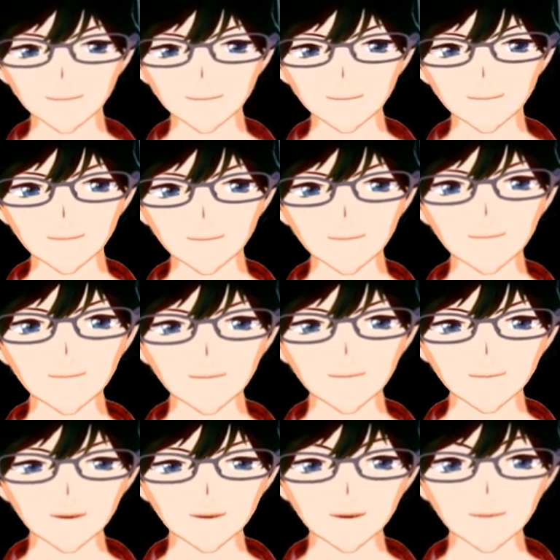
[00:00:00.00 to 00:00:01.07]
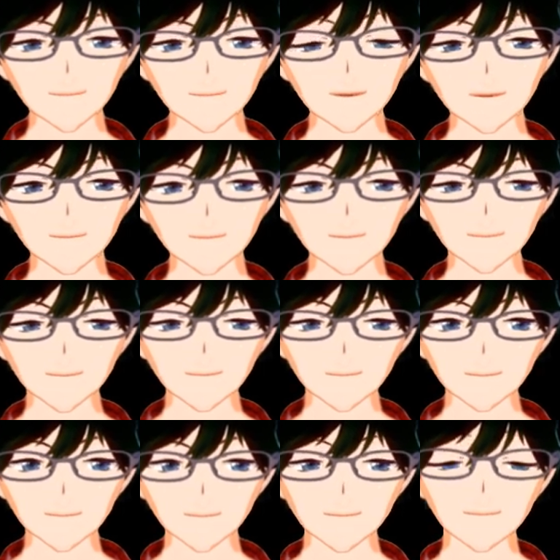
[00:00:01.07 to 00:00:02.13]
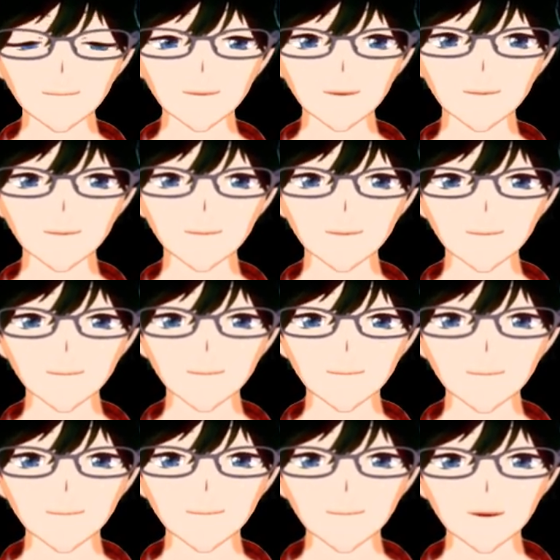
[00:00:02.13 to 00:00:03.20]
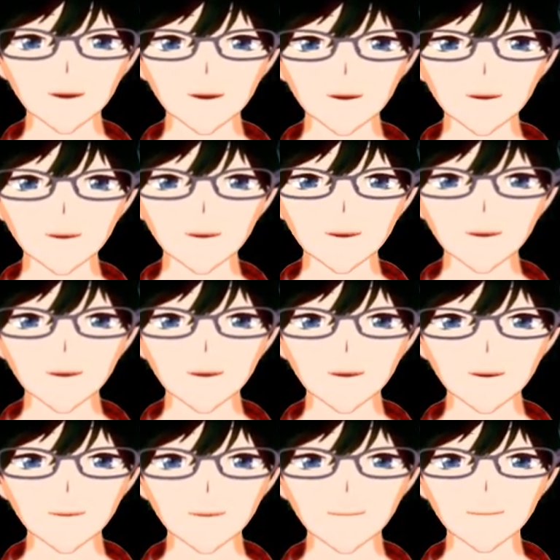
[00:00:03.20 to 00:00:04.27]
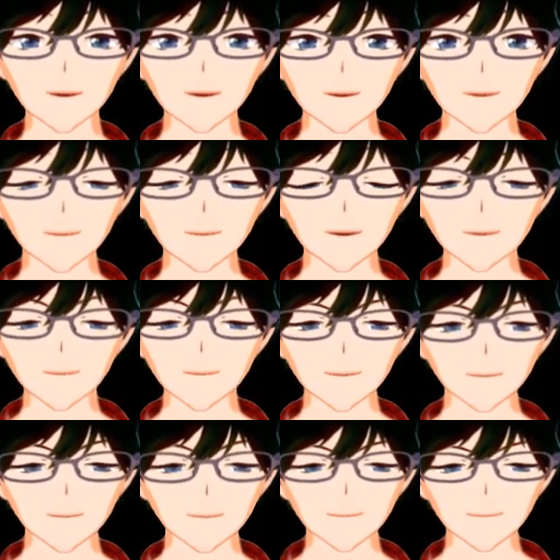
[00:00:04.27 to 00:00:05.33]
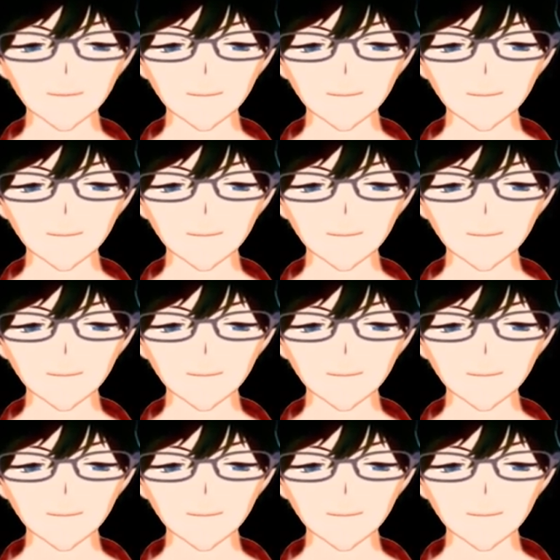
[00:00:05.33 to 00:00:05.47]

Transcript: なので、まあ、ホレンシでいうこのスキル1のえー、5回連撃に関しては、